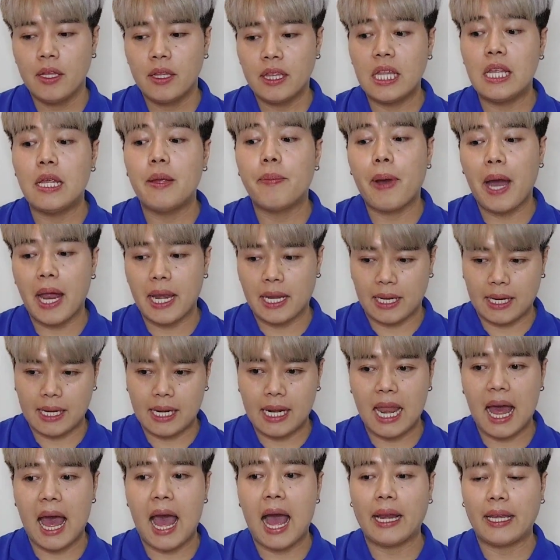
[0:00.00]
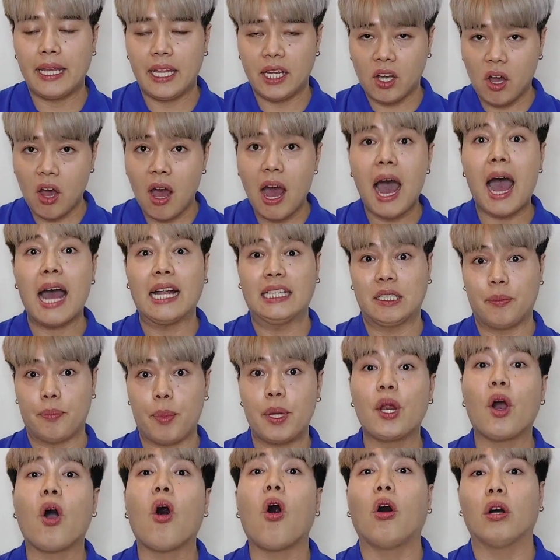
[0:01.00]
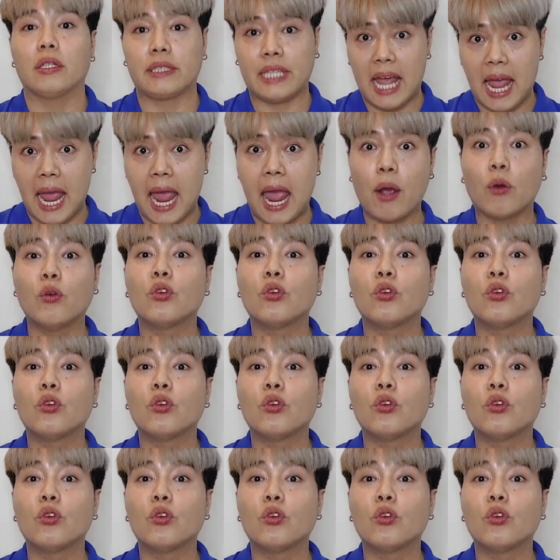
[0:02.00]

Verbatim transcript: สี่พันกลางนี่ก็อาจจะเป็นของแท้